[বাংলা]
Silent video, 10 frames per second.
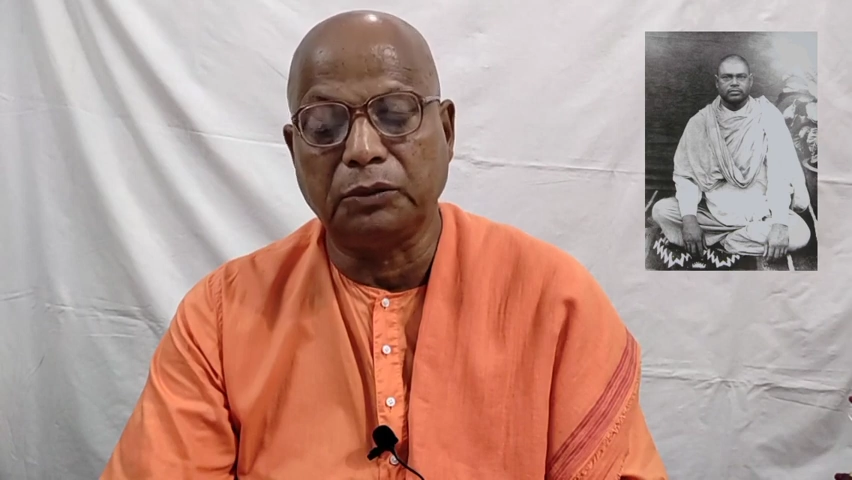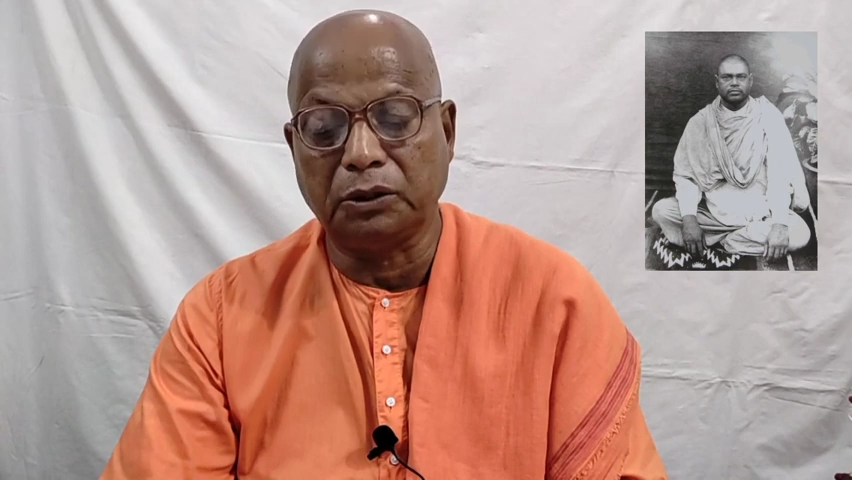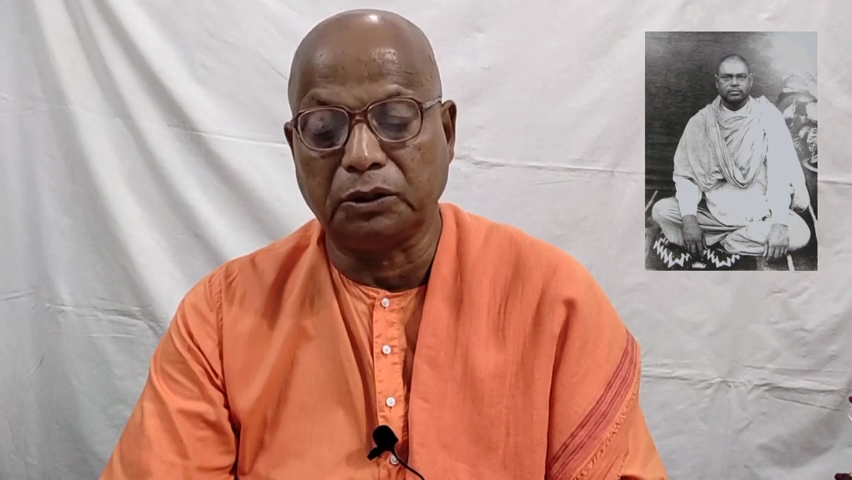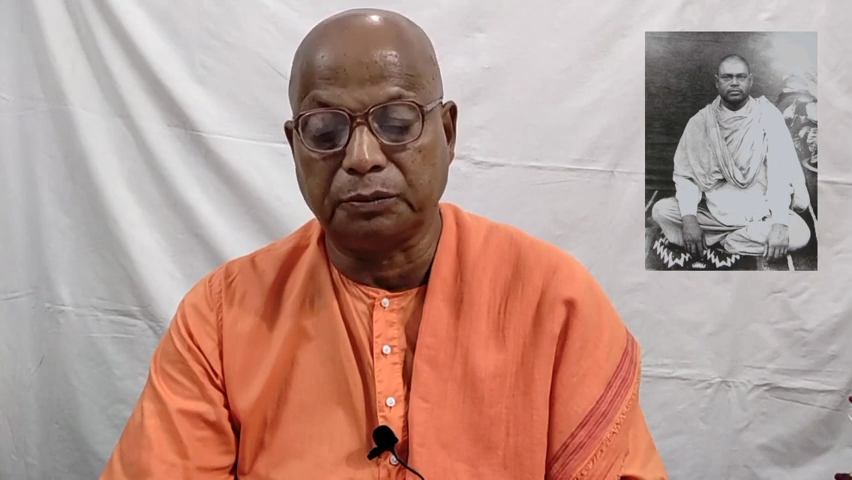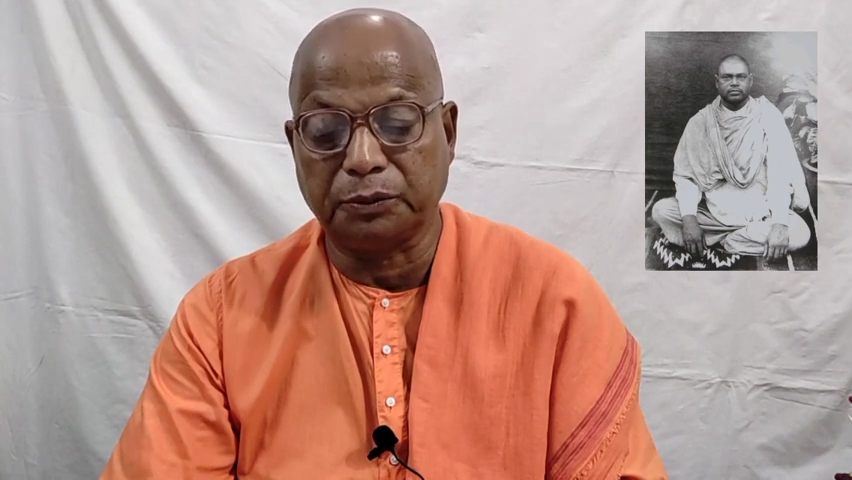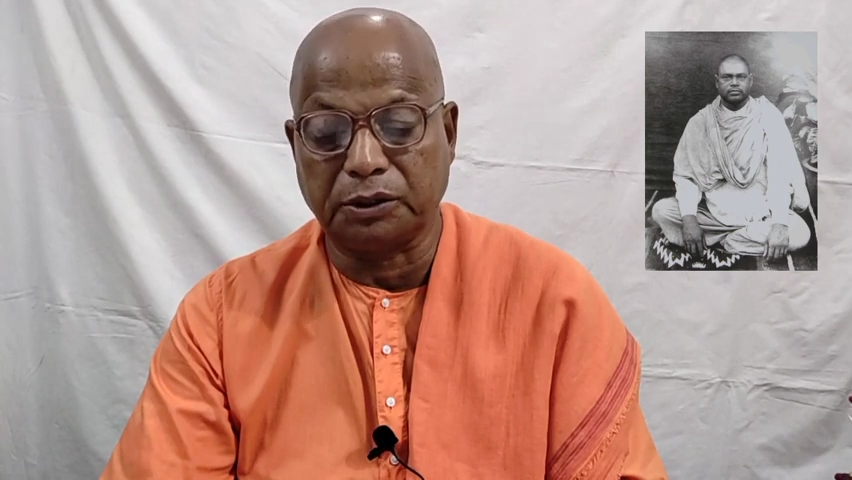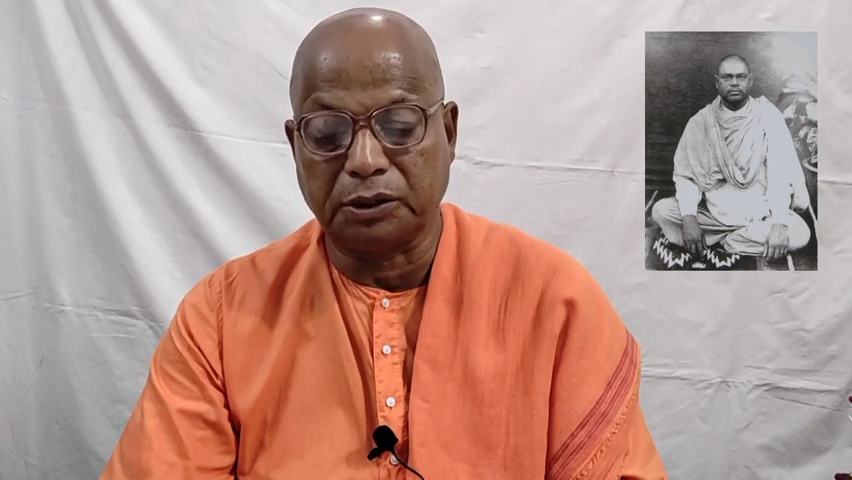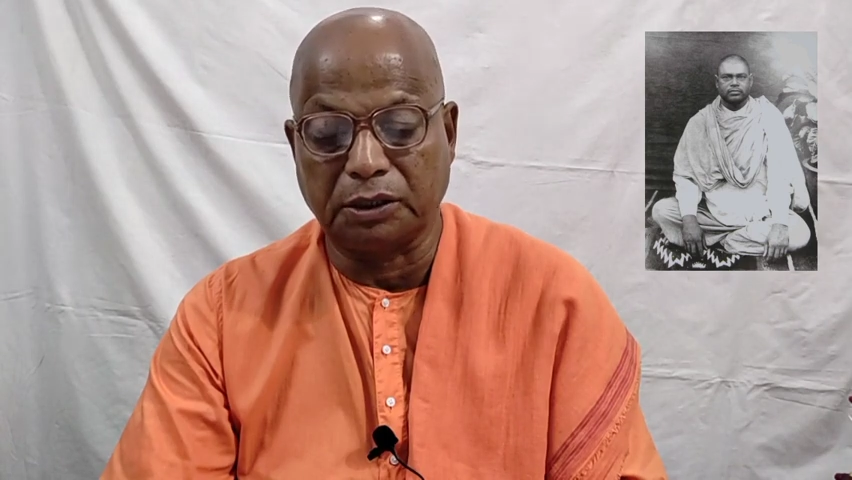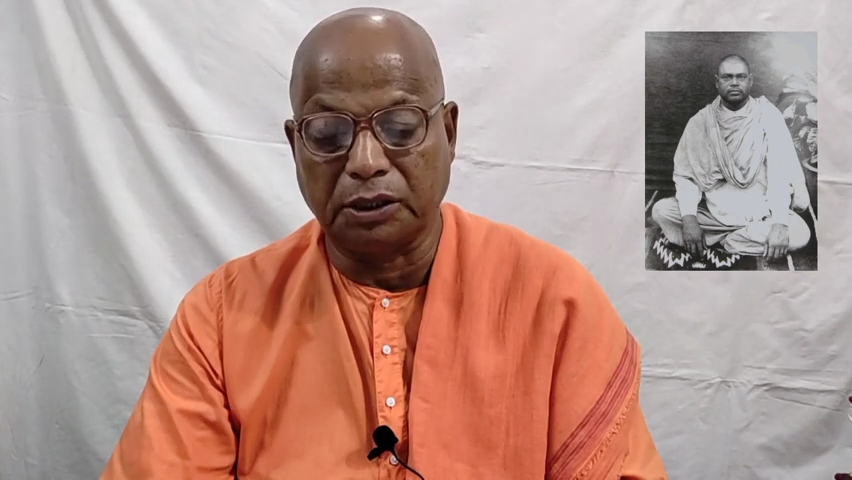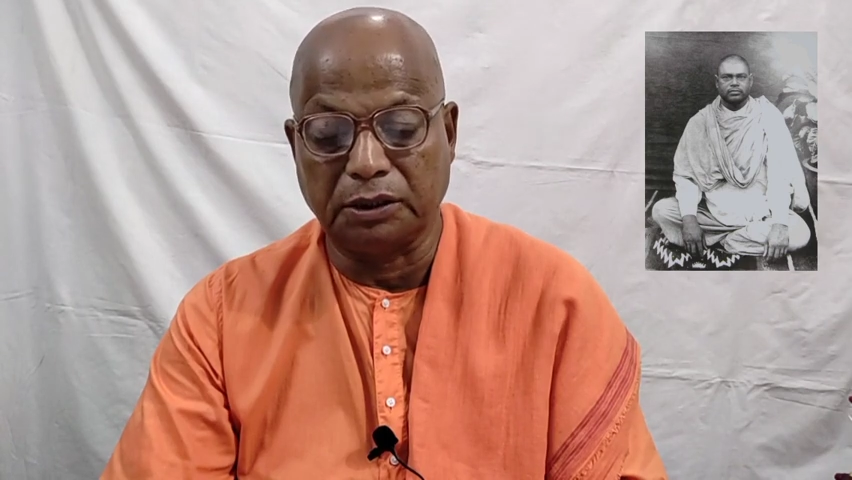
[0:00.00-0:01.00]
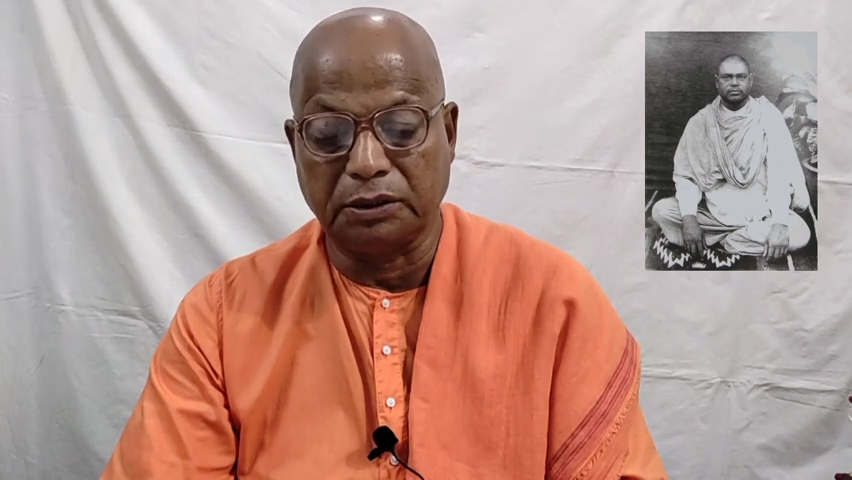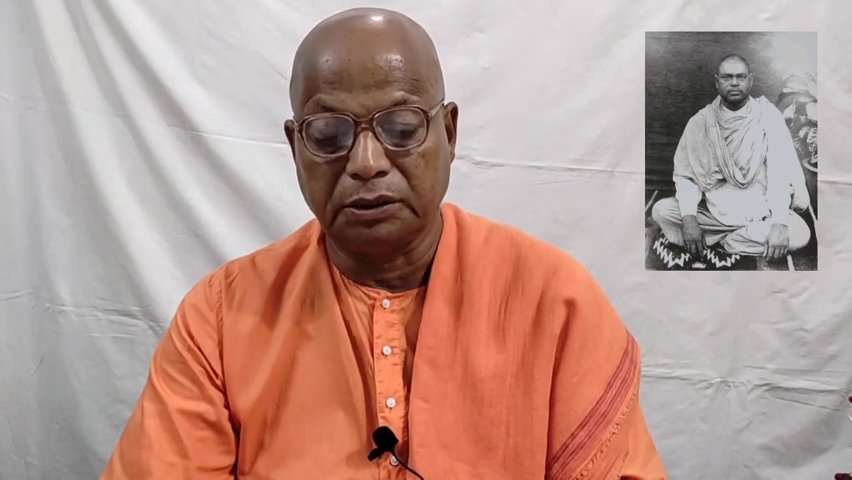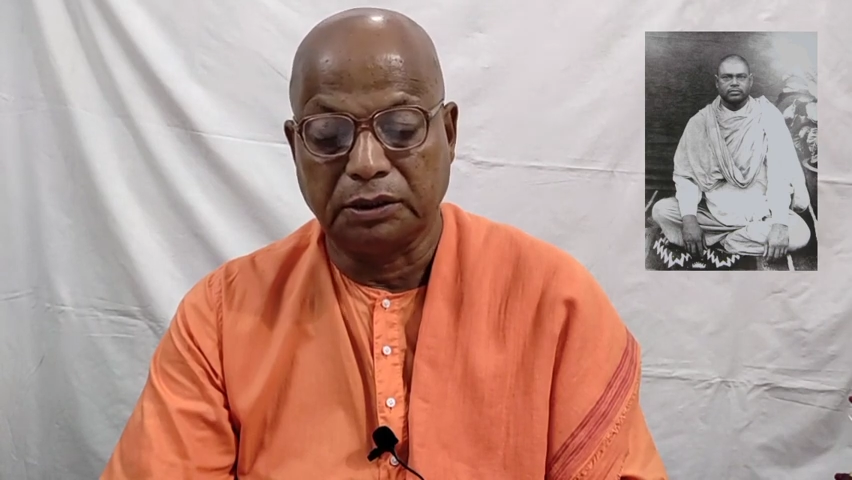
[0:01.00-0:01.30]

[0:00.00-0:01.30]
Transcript: মিরর পত্রিকায়